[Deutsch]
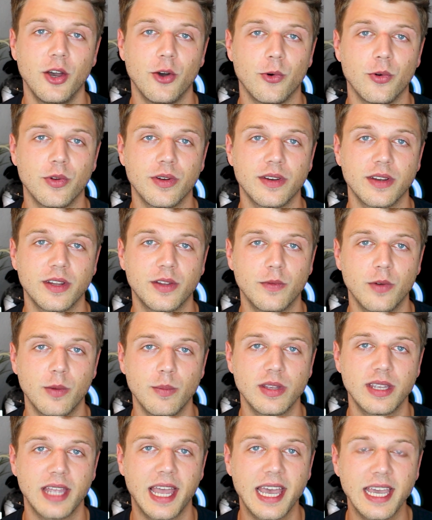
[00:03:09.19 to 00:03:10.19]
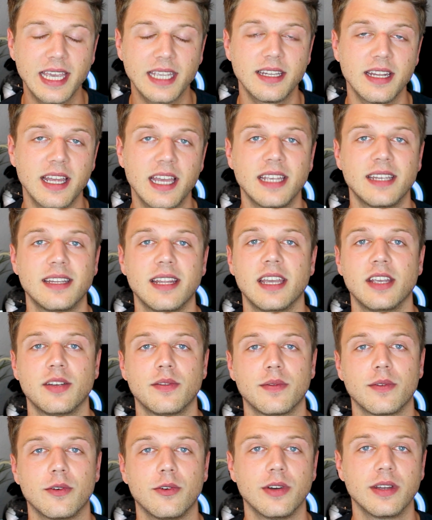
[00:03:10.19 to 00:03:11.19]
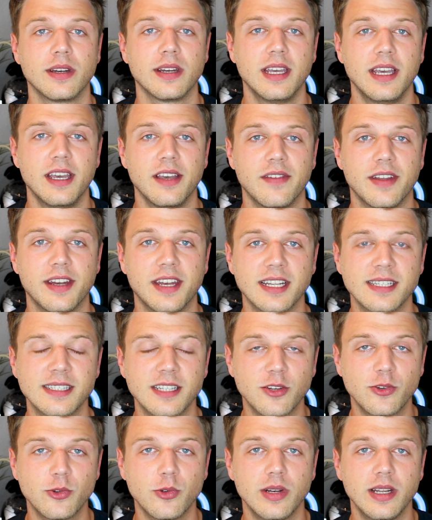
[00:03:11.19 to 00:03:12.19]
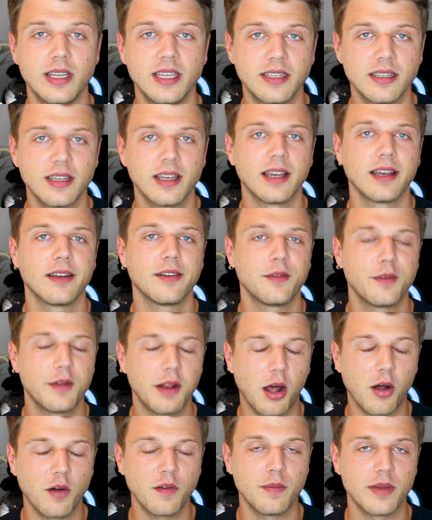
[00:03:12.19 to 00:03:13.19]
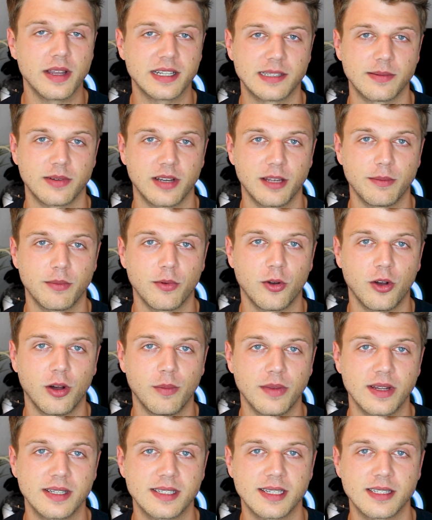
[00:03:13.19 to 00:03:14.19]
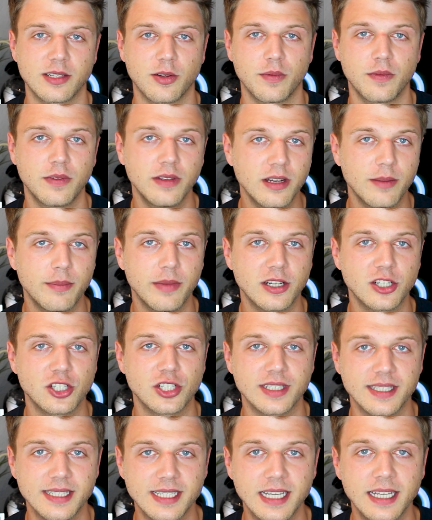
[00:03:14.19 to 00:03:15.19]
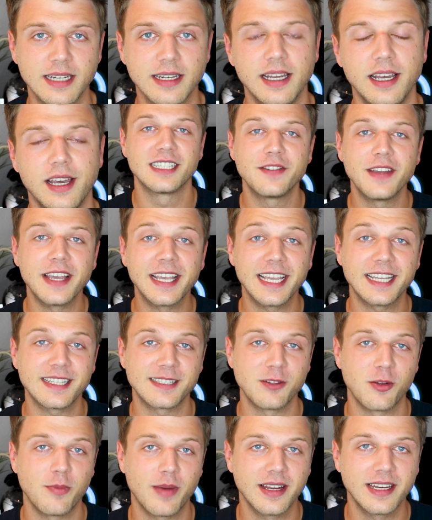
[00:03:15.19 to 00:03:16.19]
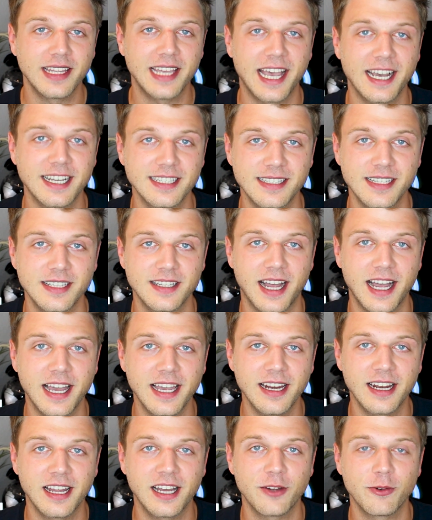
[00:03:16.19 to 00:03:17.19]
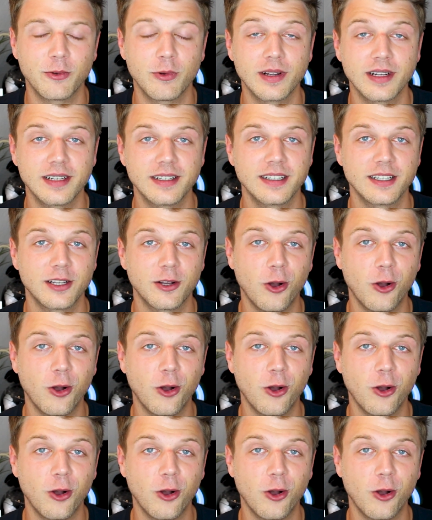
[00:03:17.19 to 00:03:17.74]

Und ich würde mich echt, echt, echt freuen, wenn das natürlich viel Aufmerksamkeit bekommt, dass das auch viele Menschen sehen. Deswegen jetzt nochmal die herzliche Einladung.